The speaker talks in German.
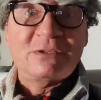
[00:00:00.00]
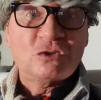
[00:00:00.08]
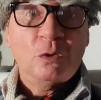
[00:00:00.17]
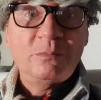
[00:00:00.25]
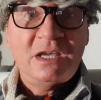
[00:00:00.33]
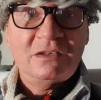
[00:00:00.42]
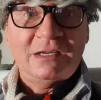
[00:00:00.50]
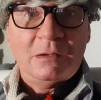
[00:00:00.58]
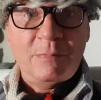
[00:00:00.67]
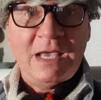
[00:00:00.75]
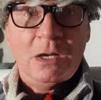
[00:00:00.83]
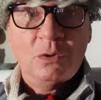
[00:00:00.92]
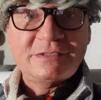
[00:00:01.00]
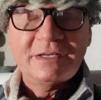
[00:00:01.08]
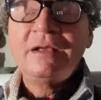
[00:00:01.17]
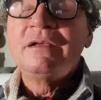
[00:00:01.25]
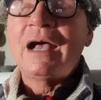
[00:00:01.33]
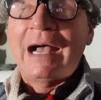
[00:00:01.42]
es kommen jeden Tag mehr raus,
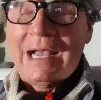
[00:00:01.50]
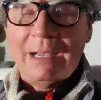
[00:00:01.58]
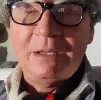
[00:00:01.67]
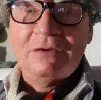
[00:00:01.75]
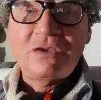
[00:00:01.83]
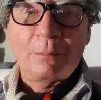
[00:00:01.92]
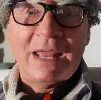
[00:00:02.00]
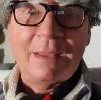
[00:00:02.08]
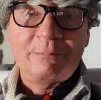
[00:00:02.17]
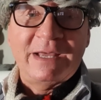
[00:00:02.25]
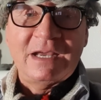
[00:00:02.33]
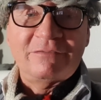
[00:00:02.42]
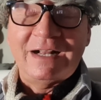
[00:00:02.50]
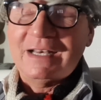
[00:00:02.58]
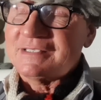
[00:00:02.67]
aber wir bleiben bei der Wahl.